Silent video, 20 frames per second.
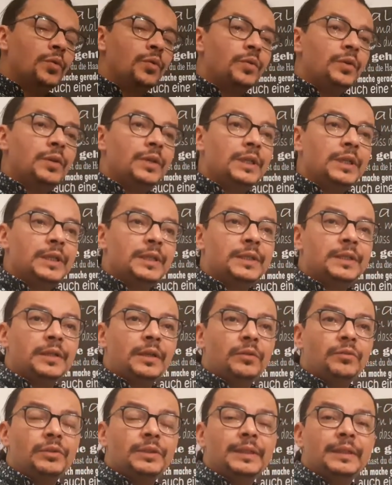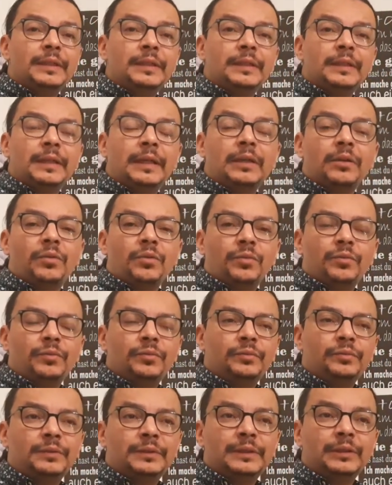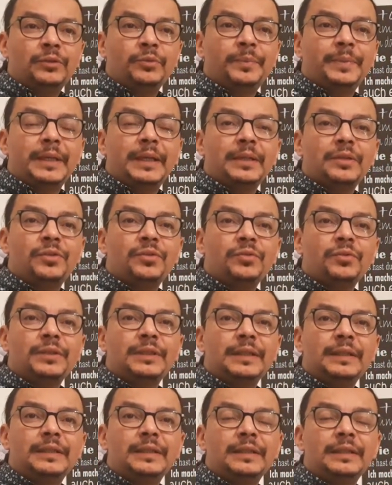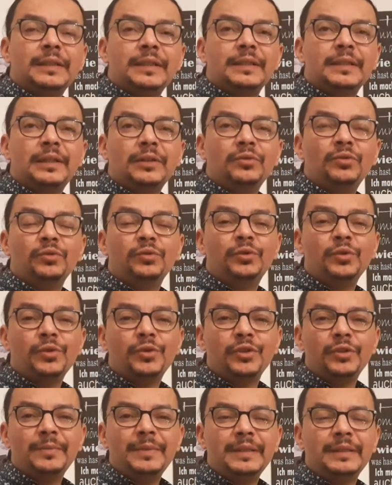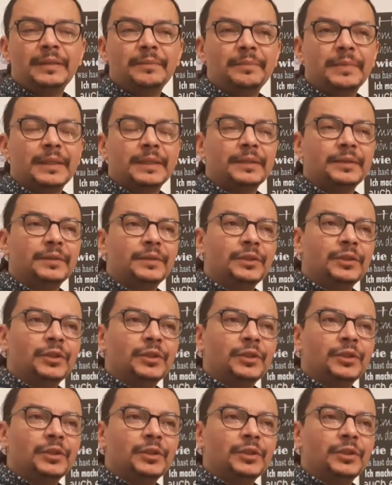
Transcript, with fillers: آه، السعوديين غرقوا لوبيراسيون سادير الناس قعدوا دو سيمان تماك